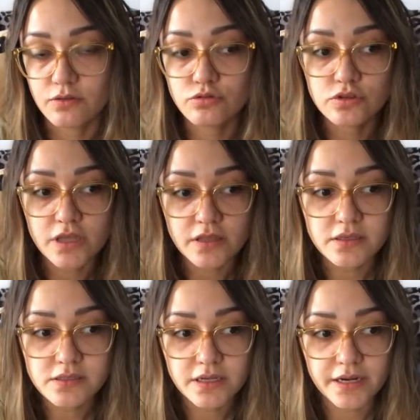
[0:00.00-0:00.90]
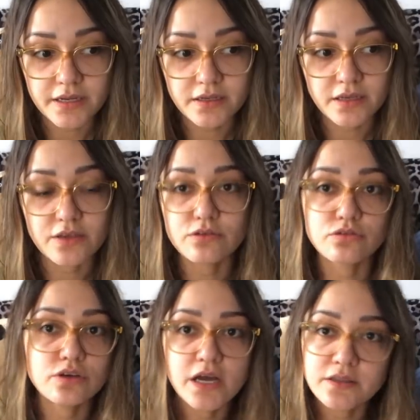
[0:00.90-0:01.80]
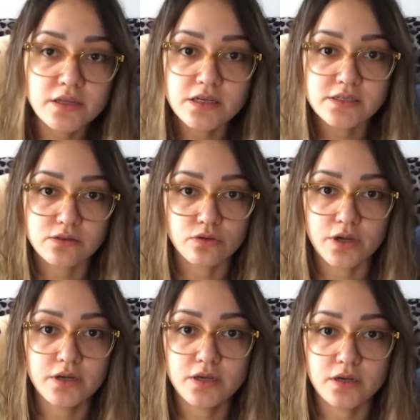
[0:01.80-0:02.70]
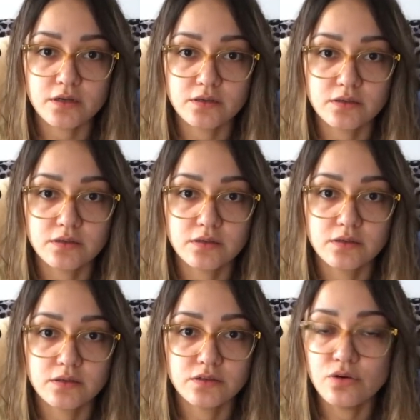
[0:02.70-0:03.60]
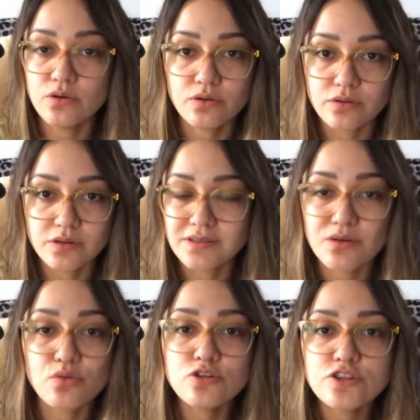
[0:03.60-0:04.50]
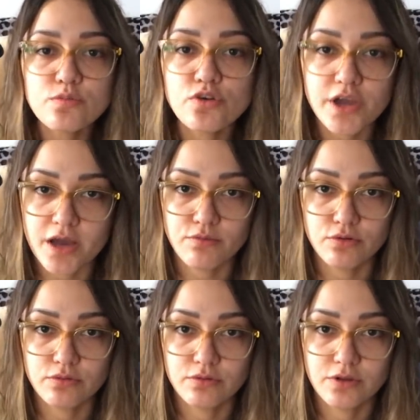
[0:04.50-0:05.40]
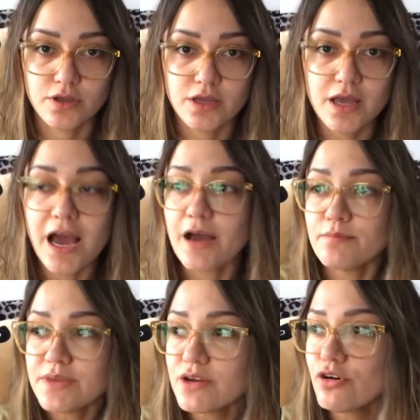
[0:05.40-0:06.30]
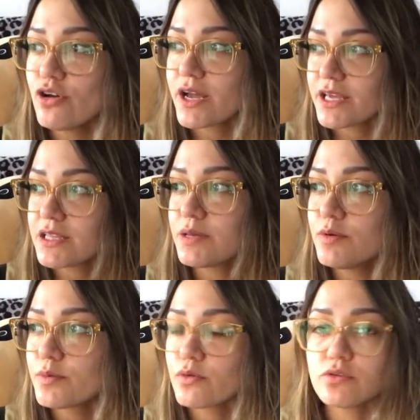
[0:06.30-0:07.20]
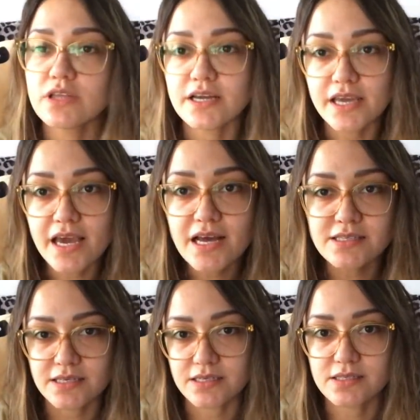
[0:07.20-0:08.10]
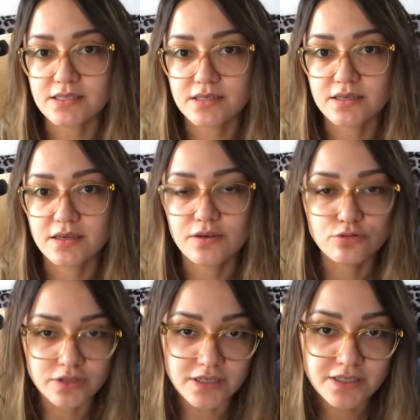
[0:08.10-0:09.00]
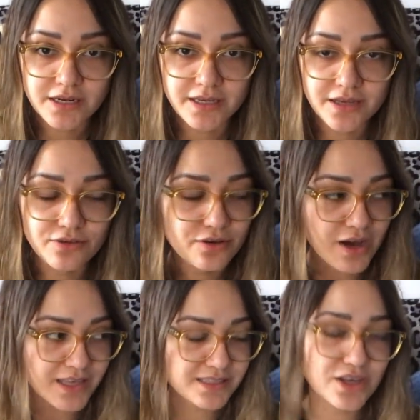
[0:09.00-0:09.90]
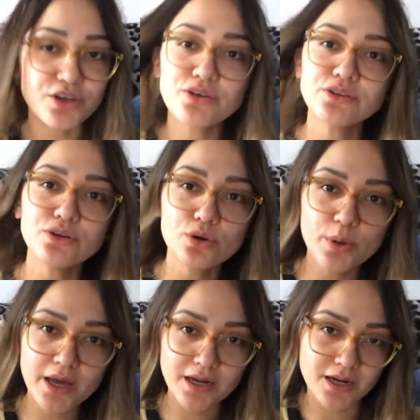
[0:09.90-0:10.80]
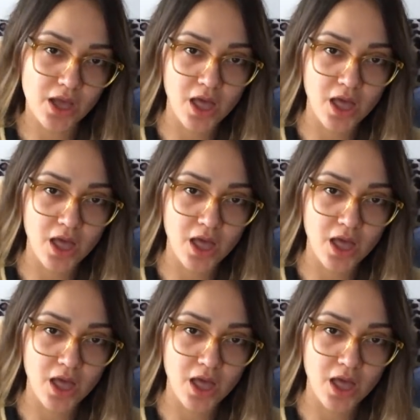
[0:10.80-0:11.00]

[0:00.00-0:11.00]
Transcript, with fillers: ustedes creen que yo soy Andy la cetogénica, no, es de lo último que hablo. A mí cuando la gente me pregunta, ¿qué haces? Ustedes creen que yo digo, soy youtuber.